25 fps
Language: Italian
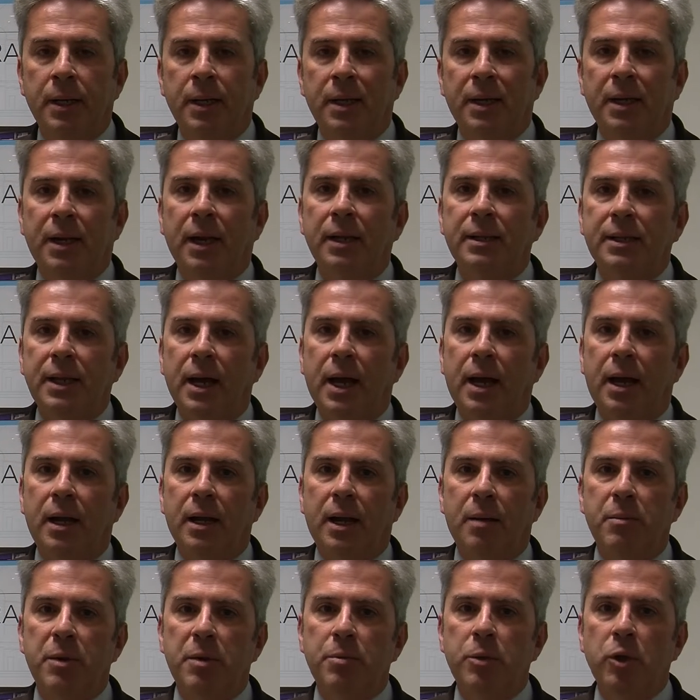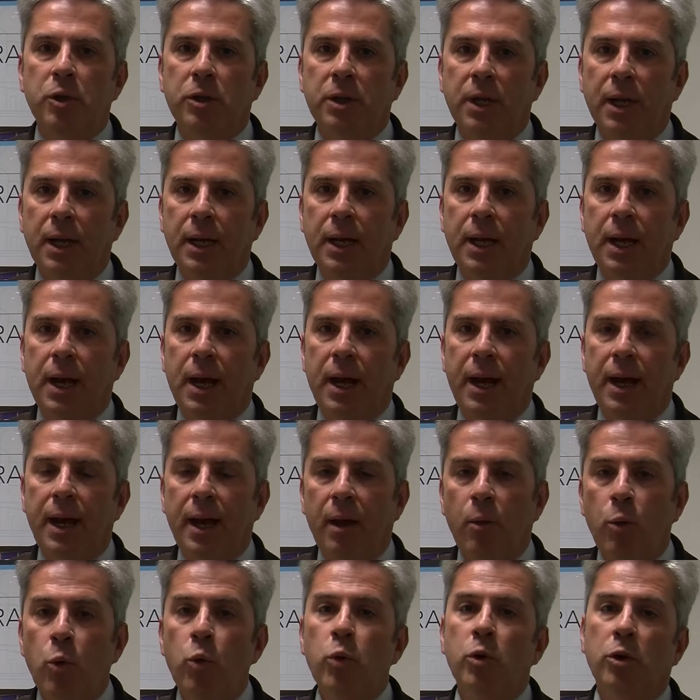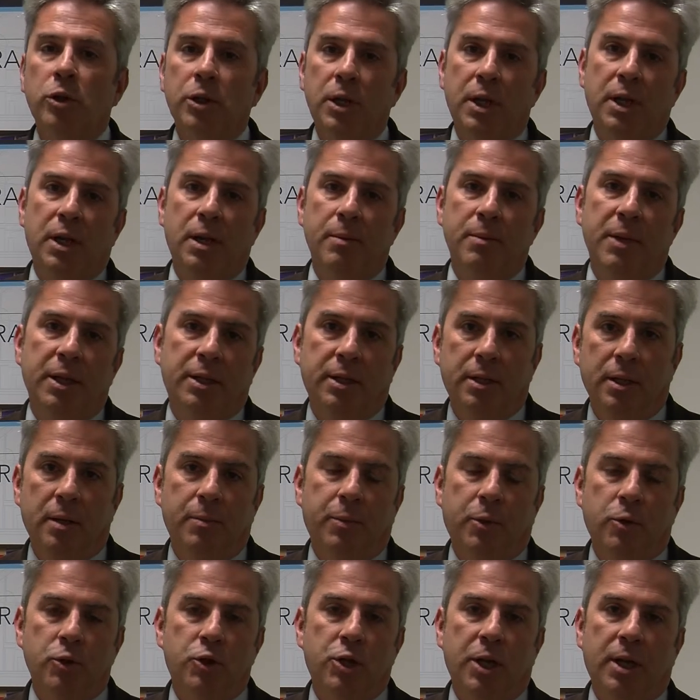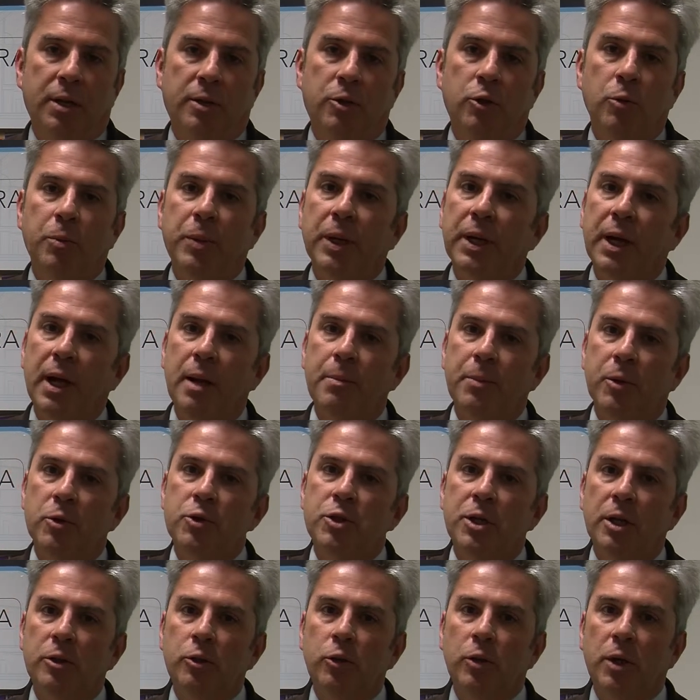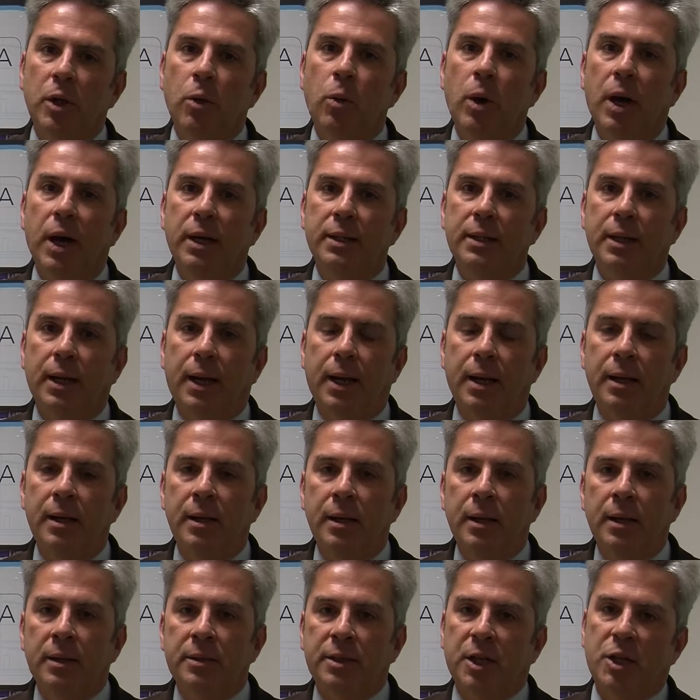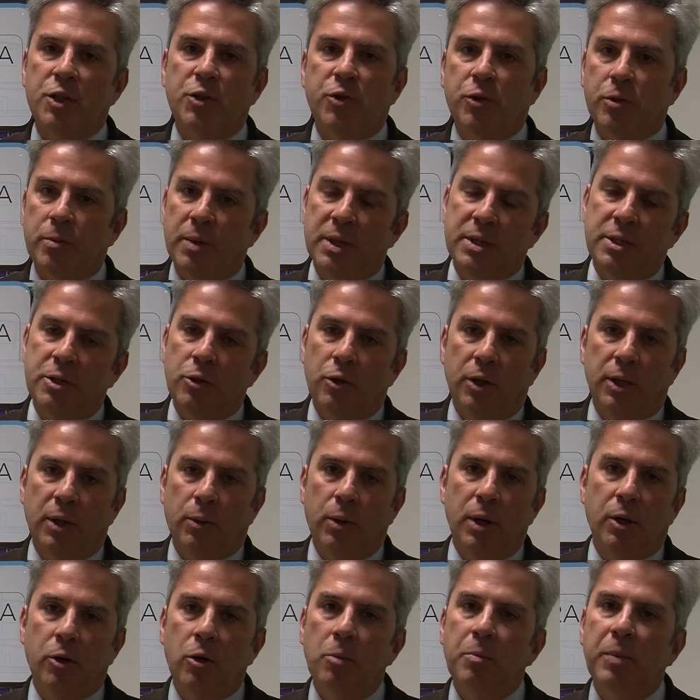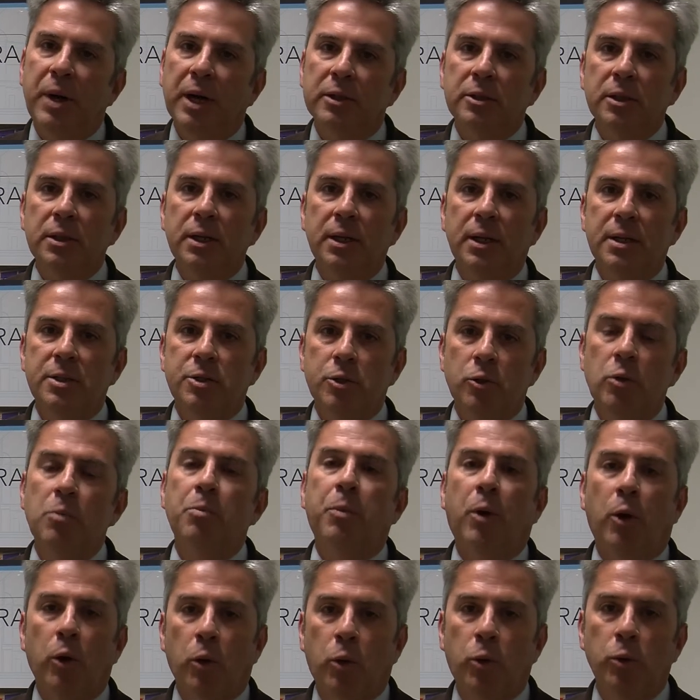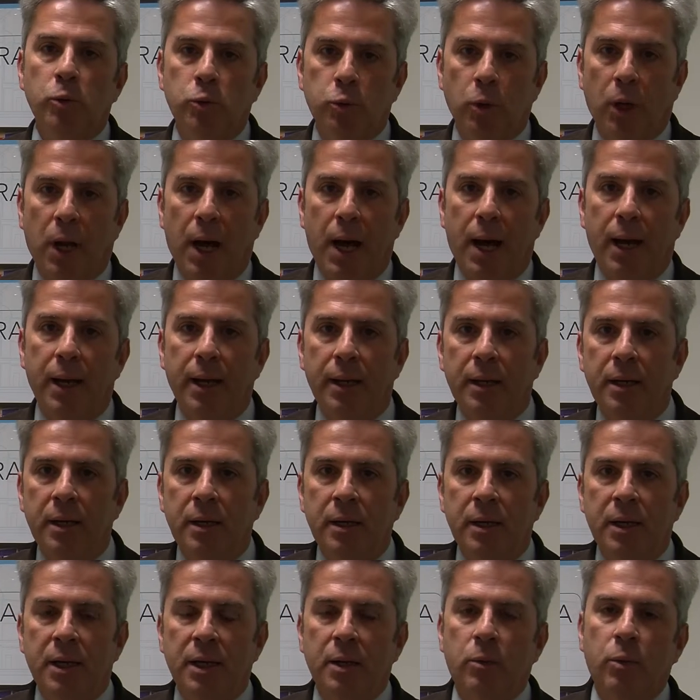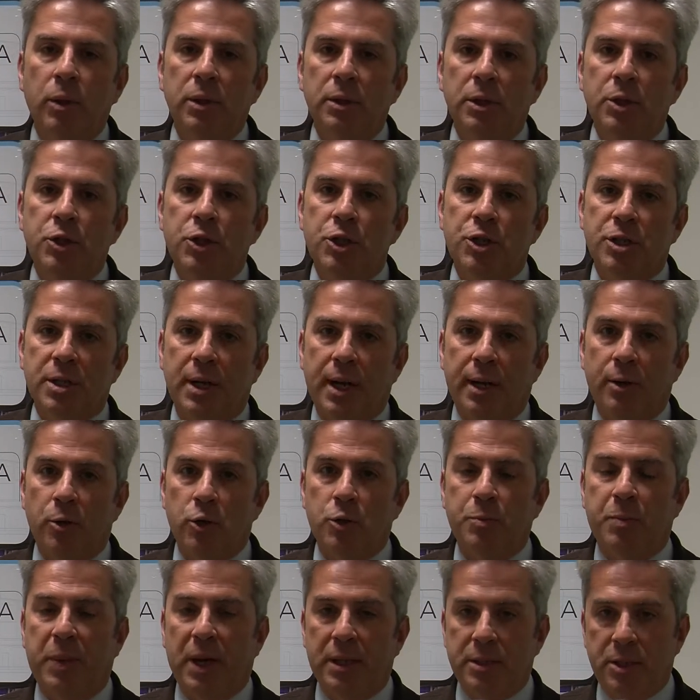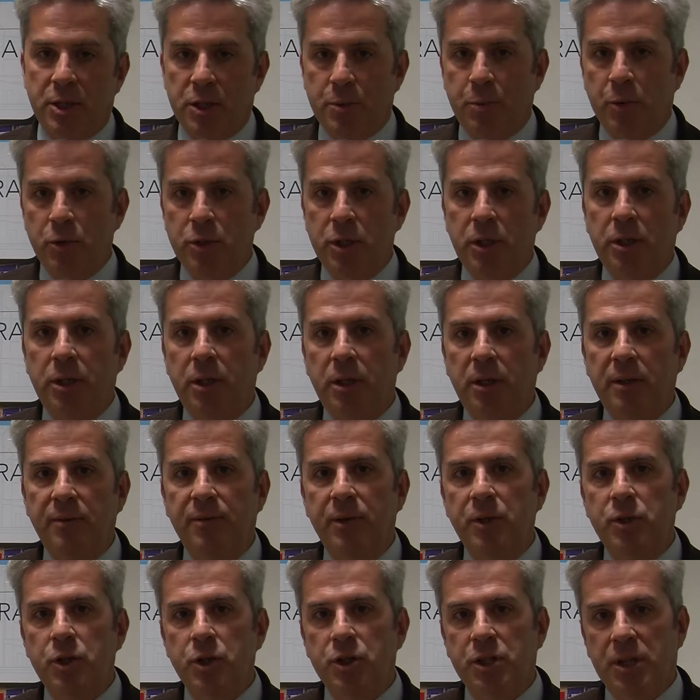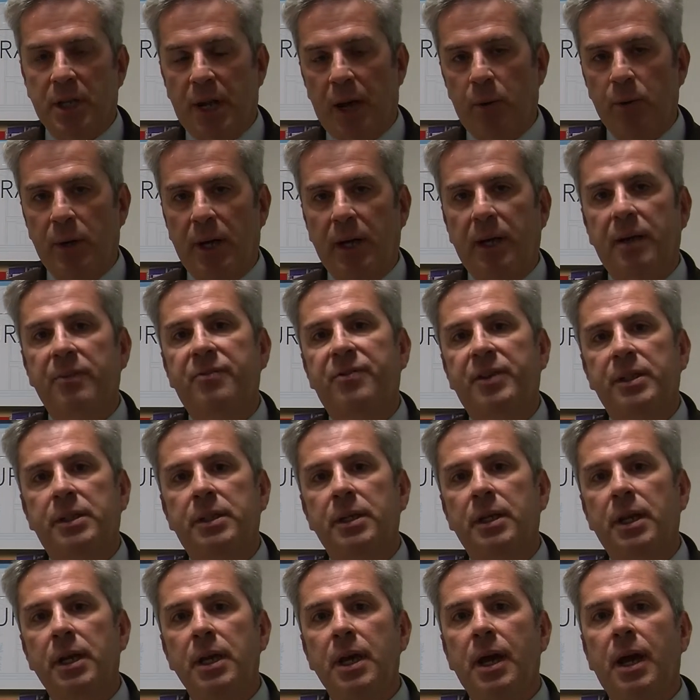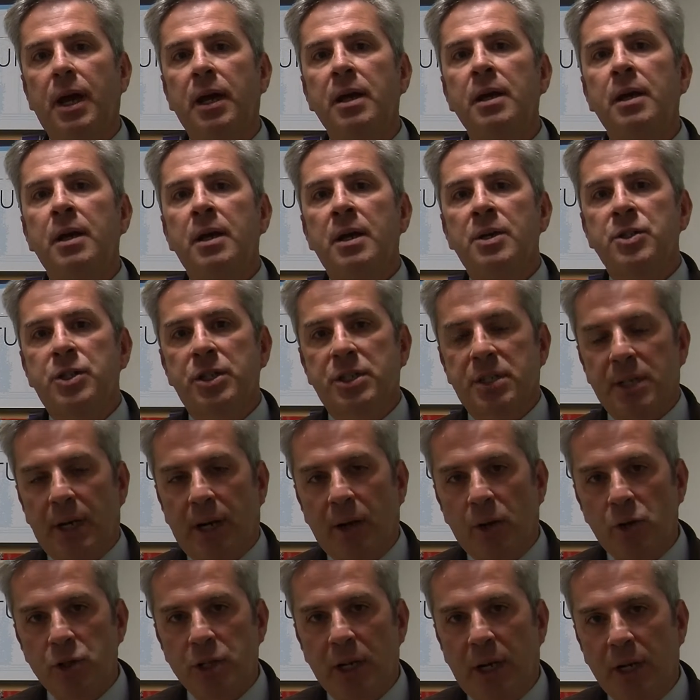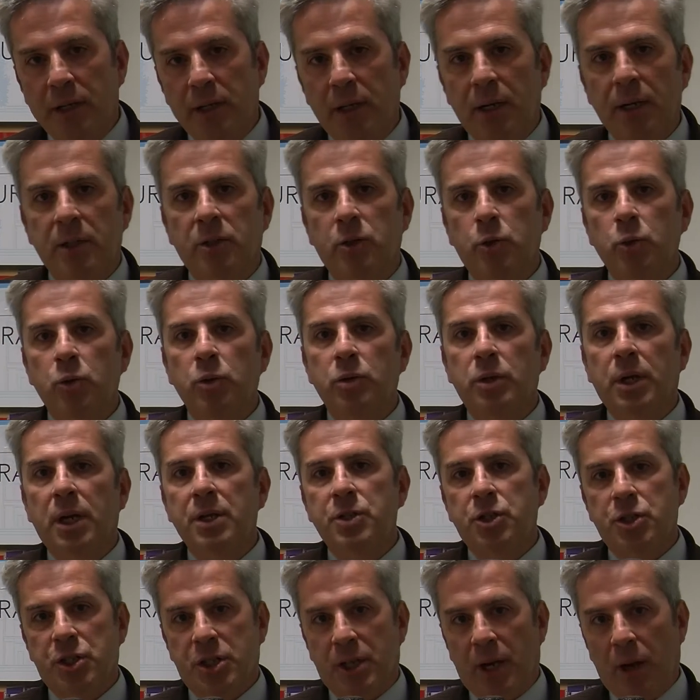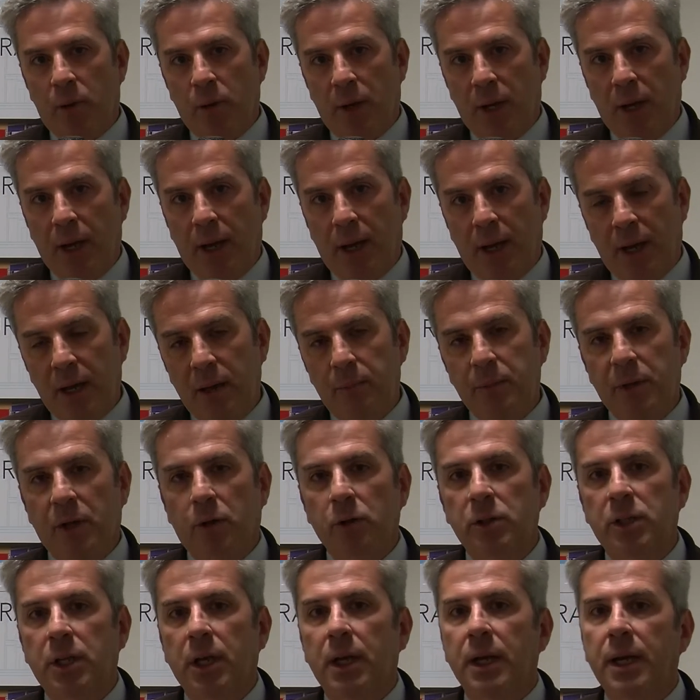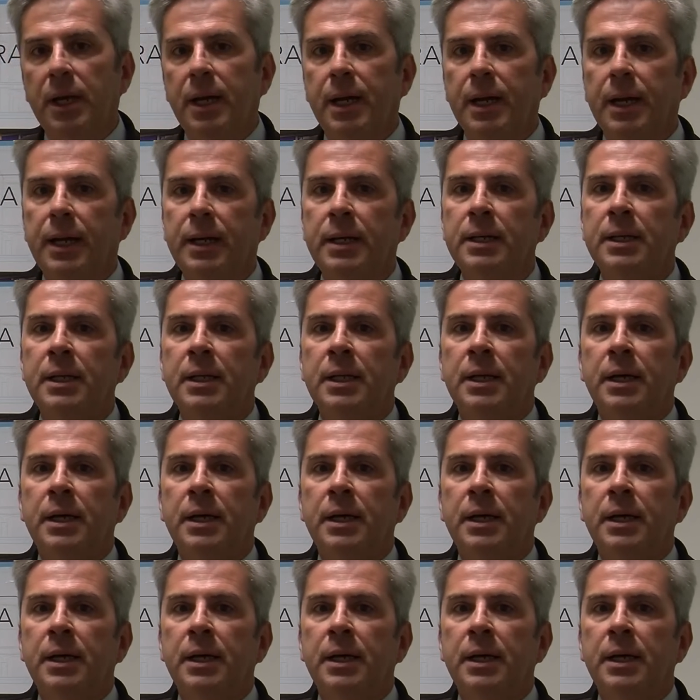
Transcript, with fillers: In realtà la biblioteca è uno degli elementi del progetto perché il progetto riguarda la trasformazione di quel comparto edilizio in un polo culturale e quindi ci saranno spazi espositivi, ci sarà una caffetteria, ci saranno sale di lettura, ci sarà una emeroteca,